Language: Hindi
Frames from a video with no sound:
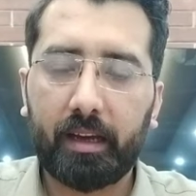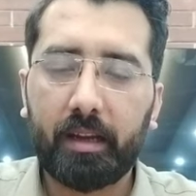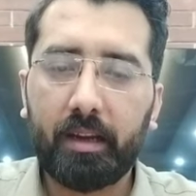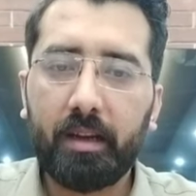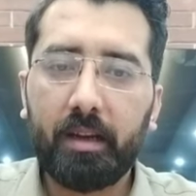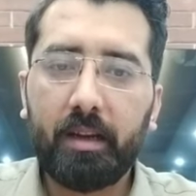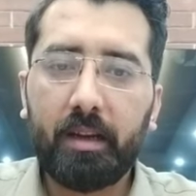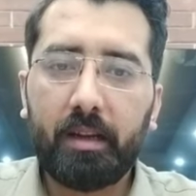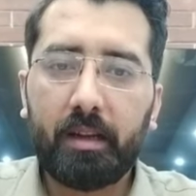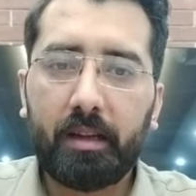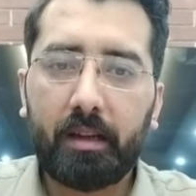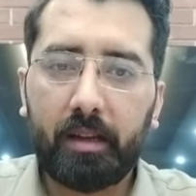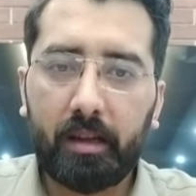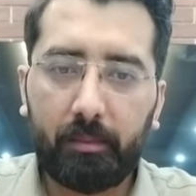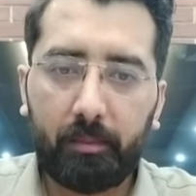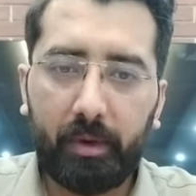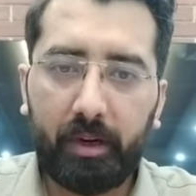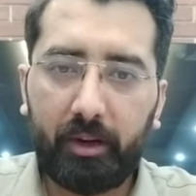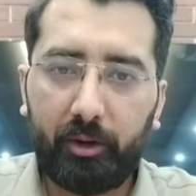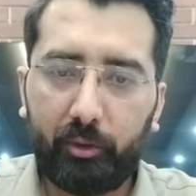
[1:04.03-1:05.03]
है
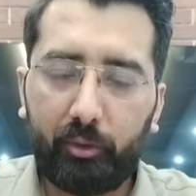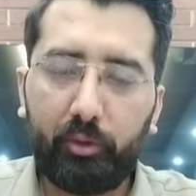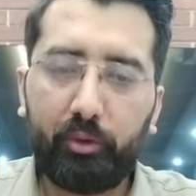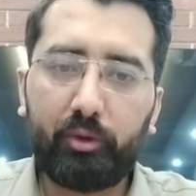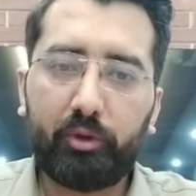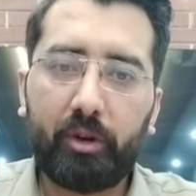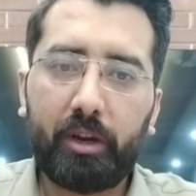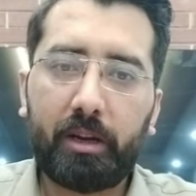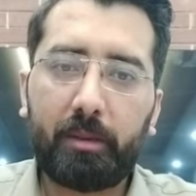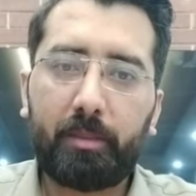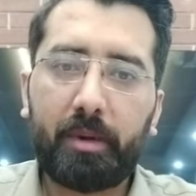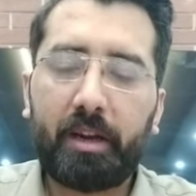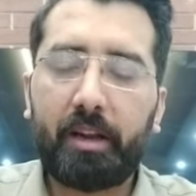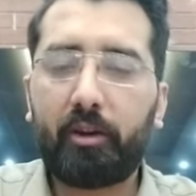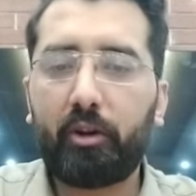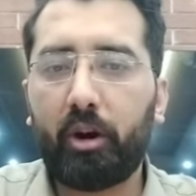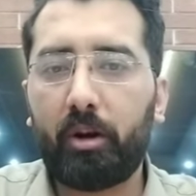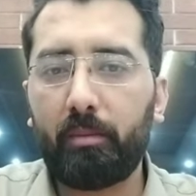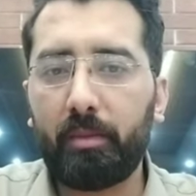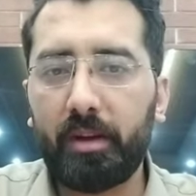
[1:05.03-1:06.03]
नंबर टू जो एक बड़ी
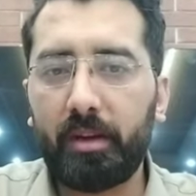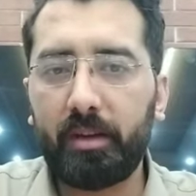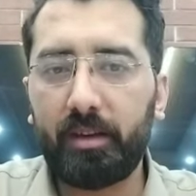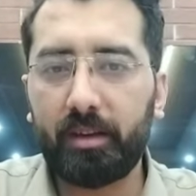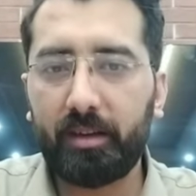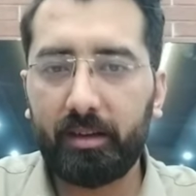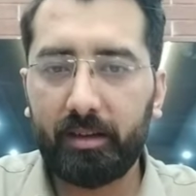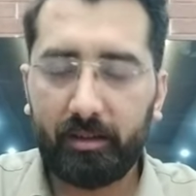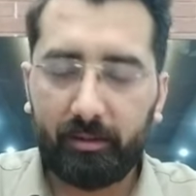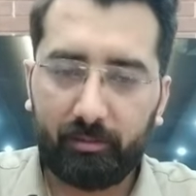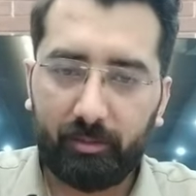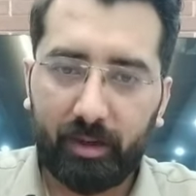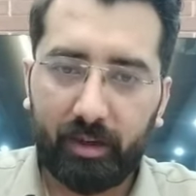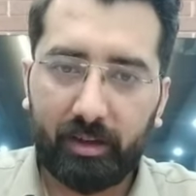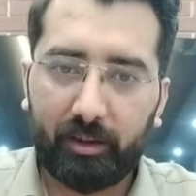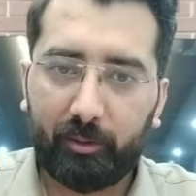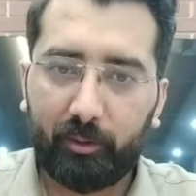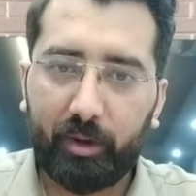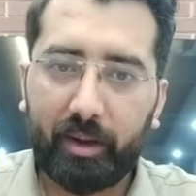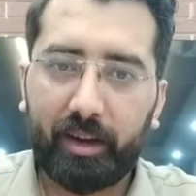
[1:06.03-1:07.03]
कॉमन
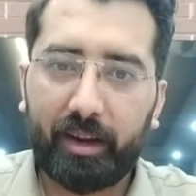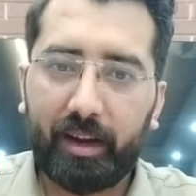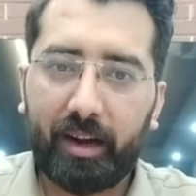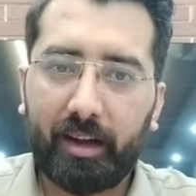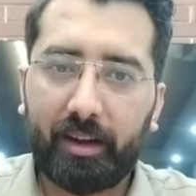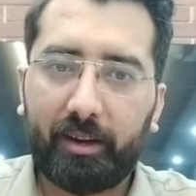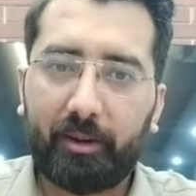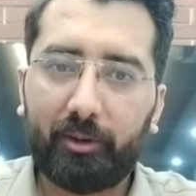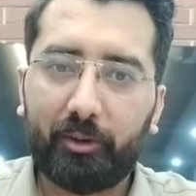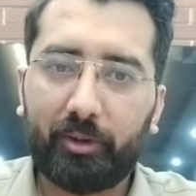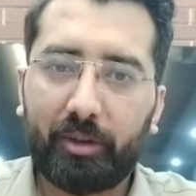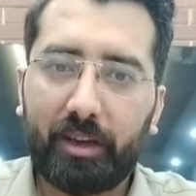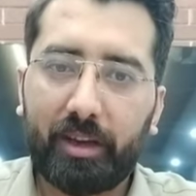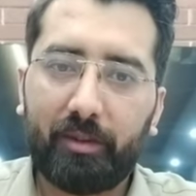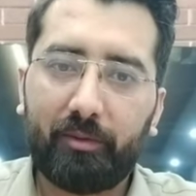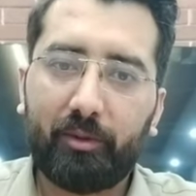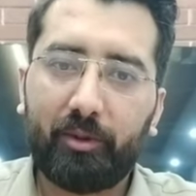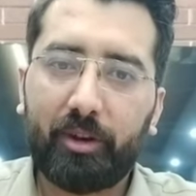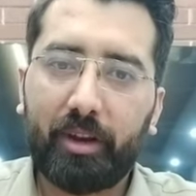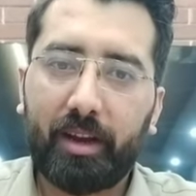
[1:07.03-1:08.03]
क्वेरी uh, आ रही होती है
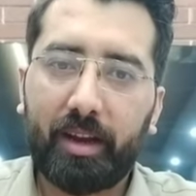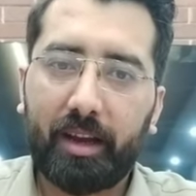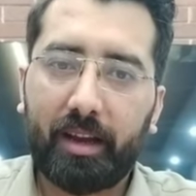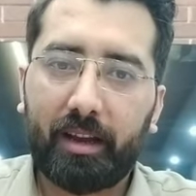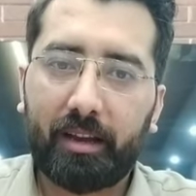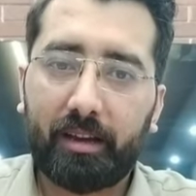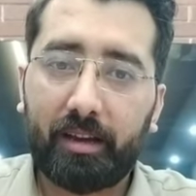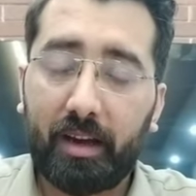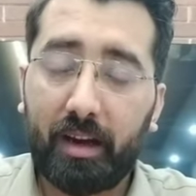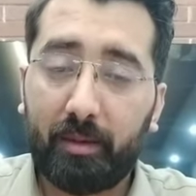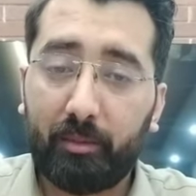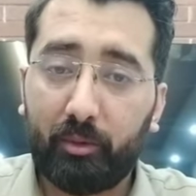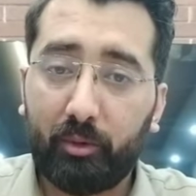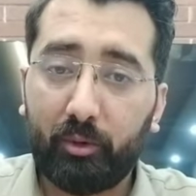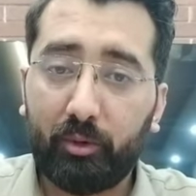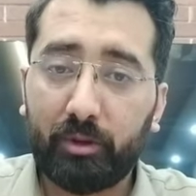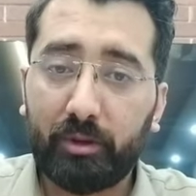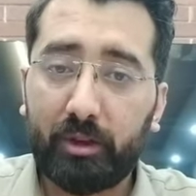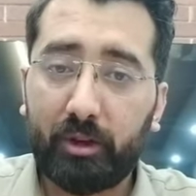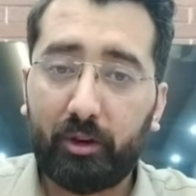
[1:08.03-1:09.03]
वो ये है कि जी आप
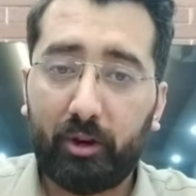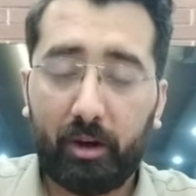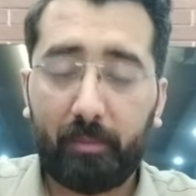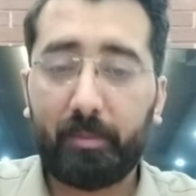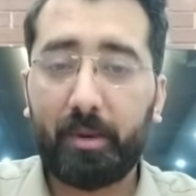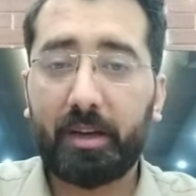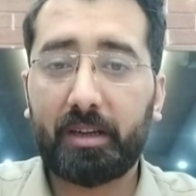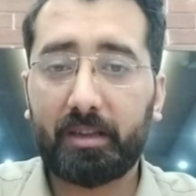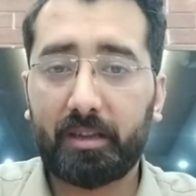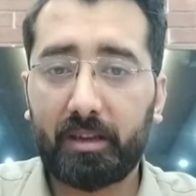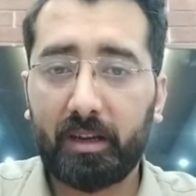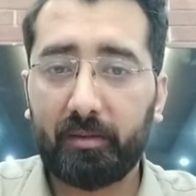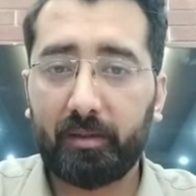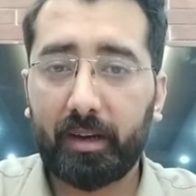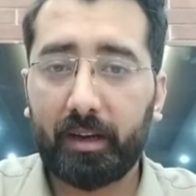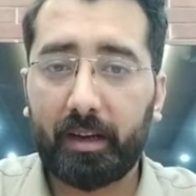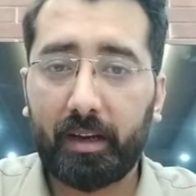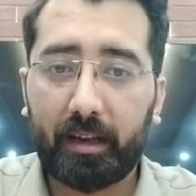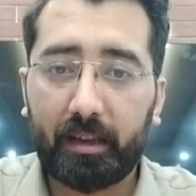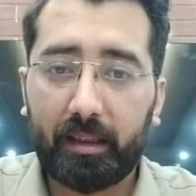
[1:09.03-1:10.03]
कौन से टॉपिक्स
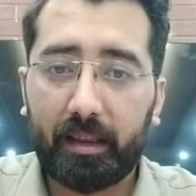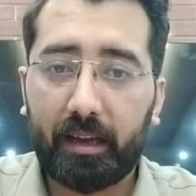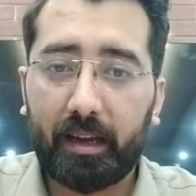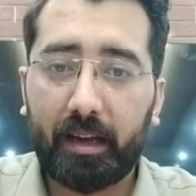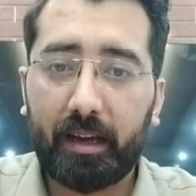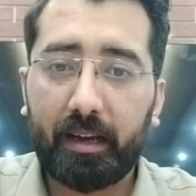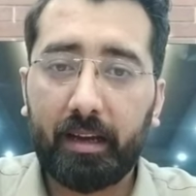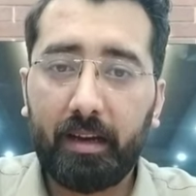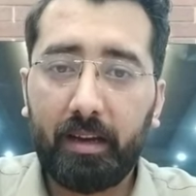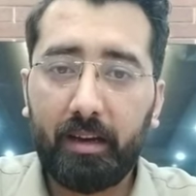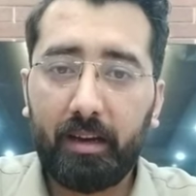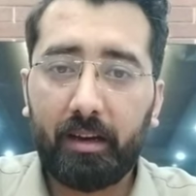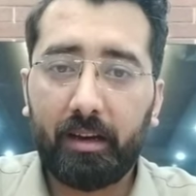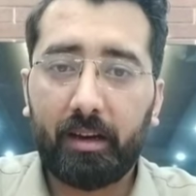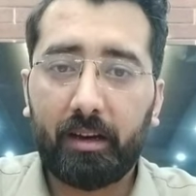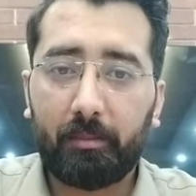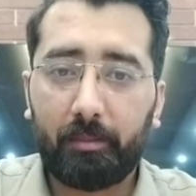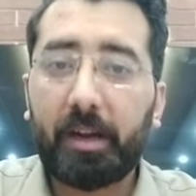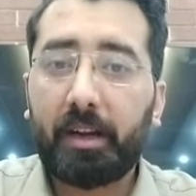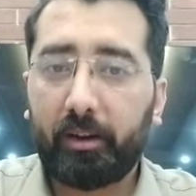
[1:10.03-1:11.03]
कवर करते
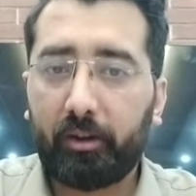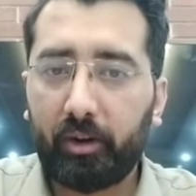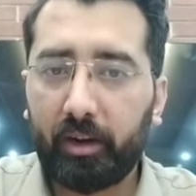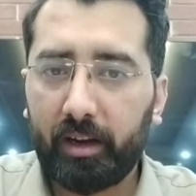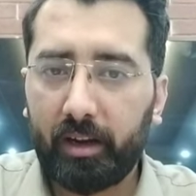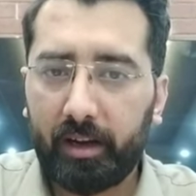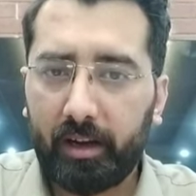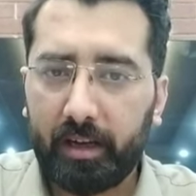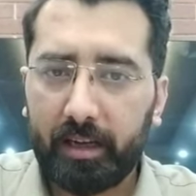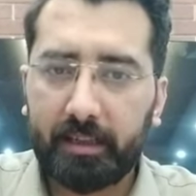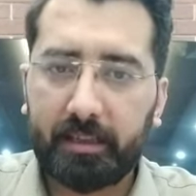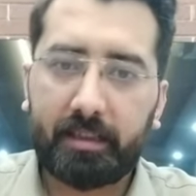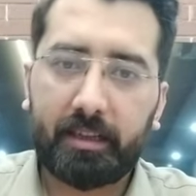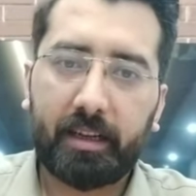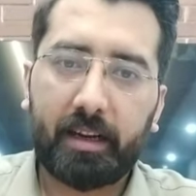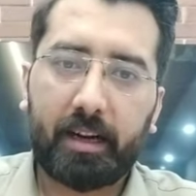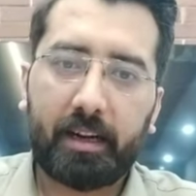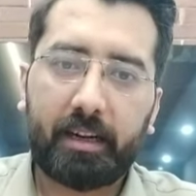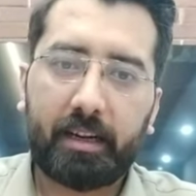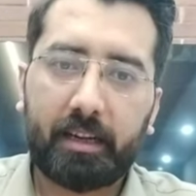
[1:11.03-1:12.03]
हैं पर्टिकुलरली ऐसे
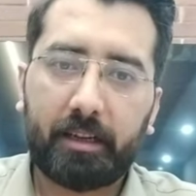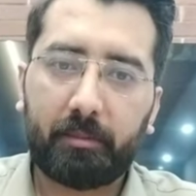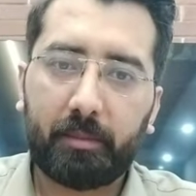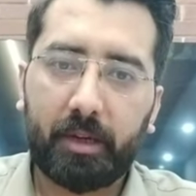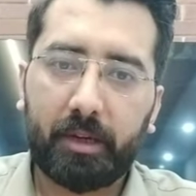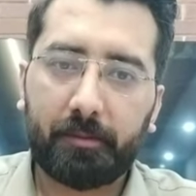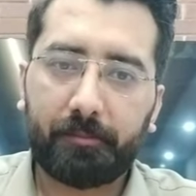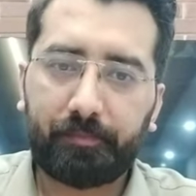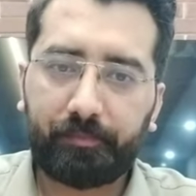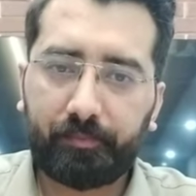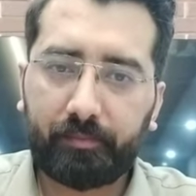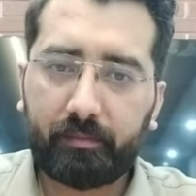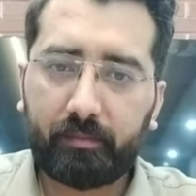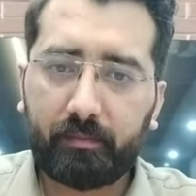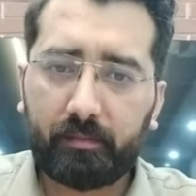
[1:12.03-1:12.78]
राइटिंग में